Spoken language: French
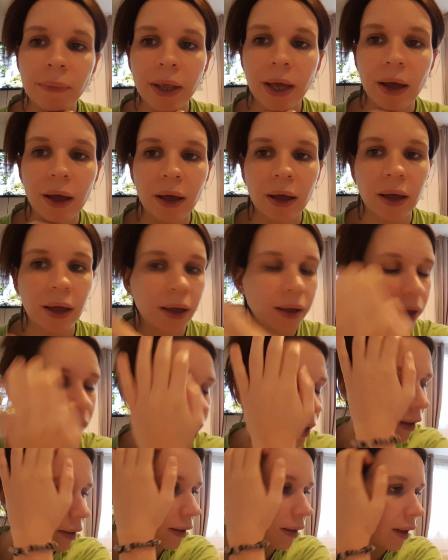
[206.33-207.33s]
mère
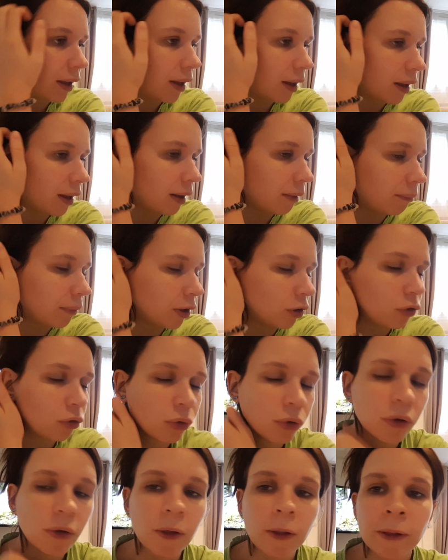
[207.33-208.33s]
à,
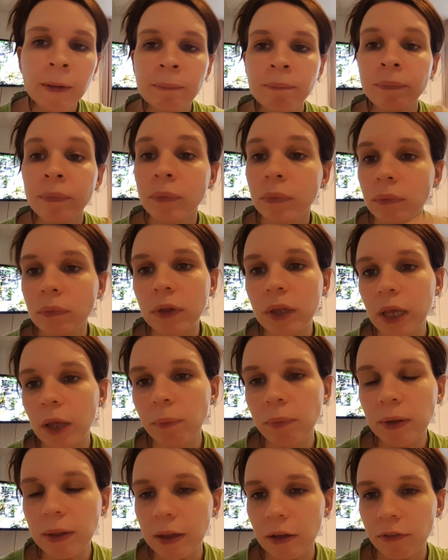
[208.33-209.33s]
Mathieu, qui
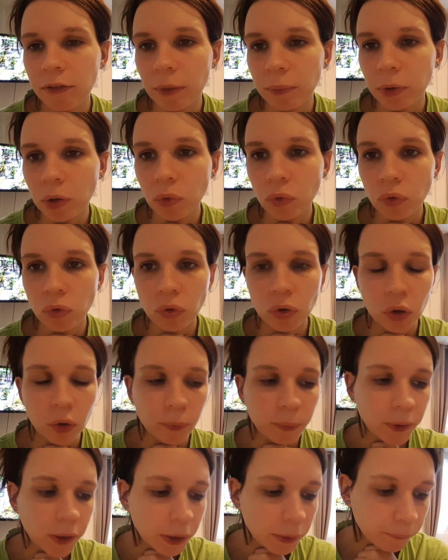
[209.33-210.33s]
habite à 20 minutes du
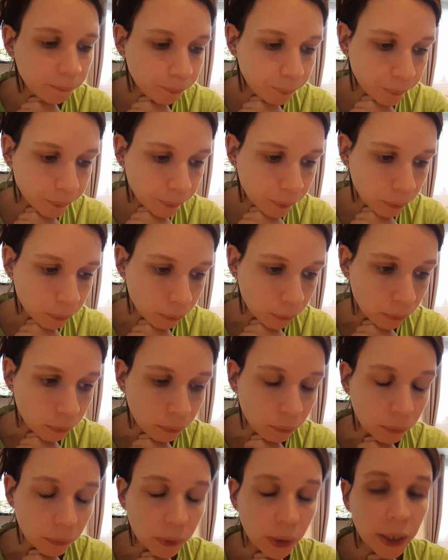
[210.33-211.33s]
camping.
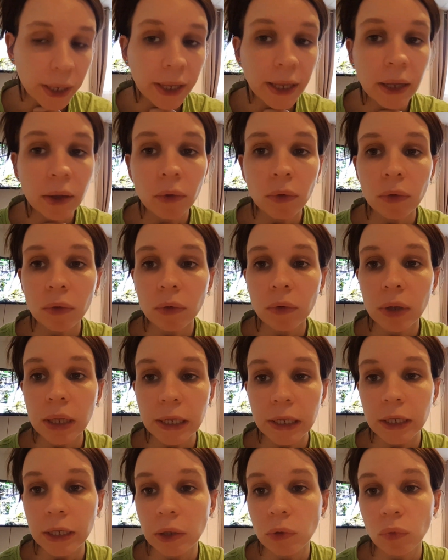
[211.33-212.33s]
Et,
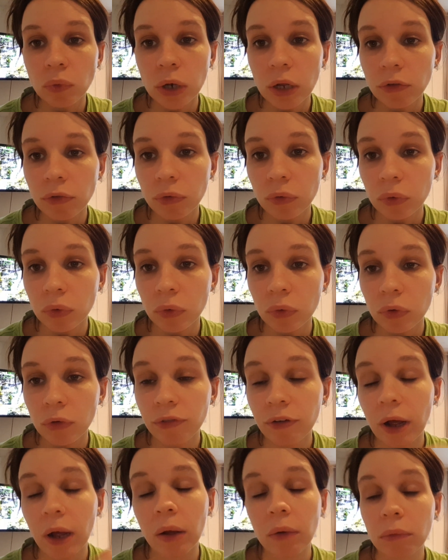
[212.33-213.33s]
et qui nous lave le.
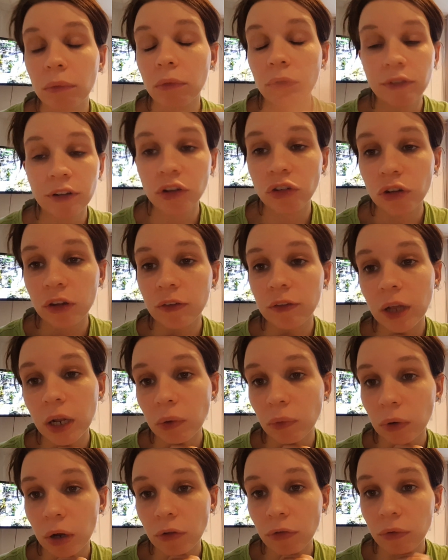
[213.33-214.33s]
Enfin, on va chez elle,
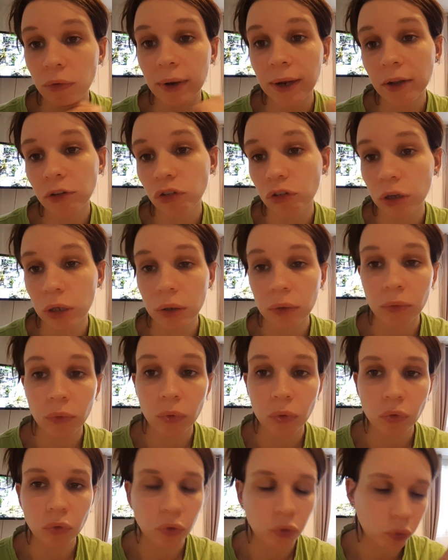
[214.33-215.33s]
on lave le linge et on
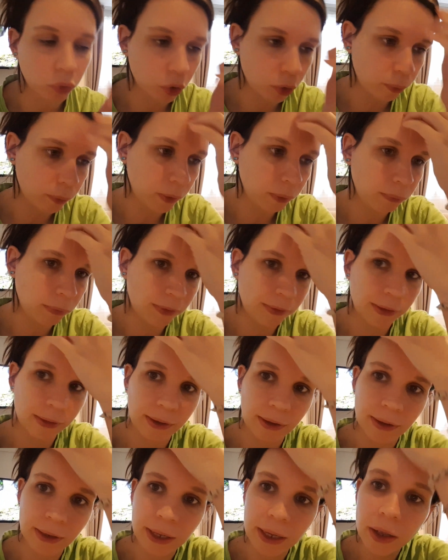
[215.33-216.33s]
retourne au camping. Mais cette
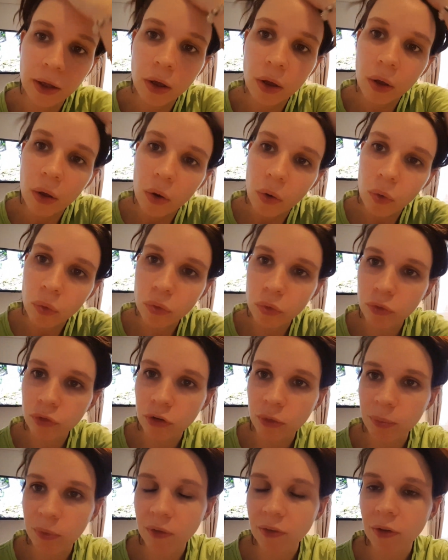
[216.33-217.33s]
année, on ne
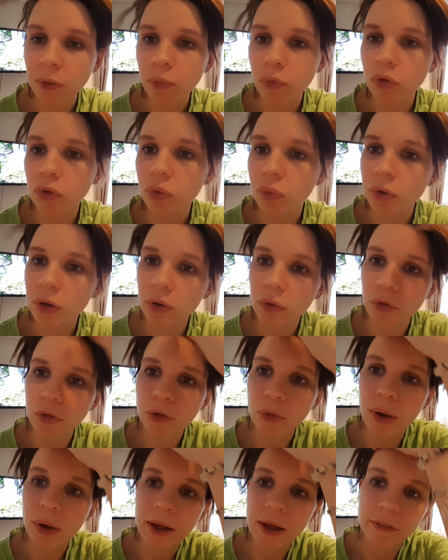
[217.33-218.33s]
fait pas ça puisqu'on est en
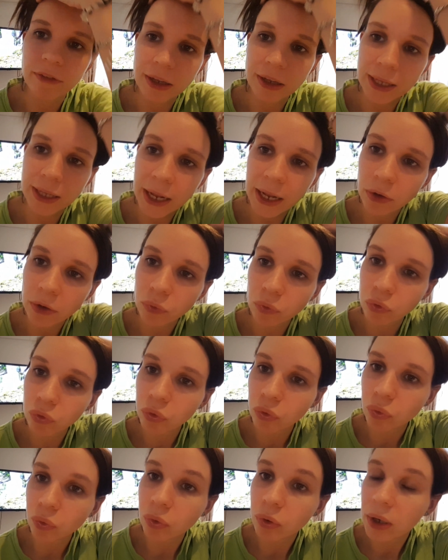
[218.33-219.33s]
froid avec elle. Donc,
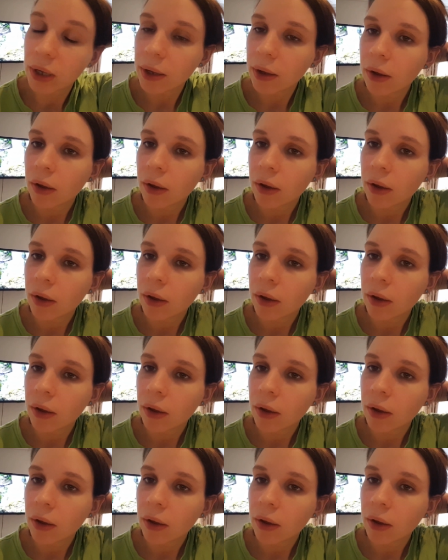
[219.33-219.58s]
du coup,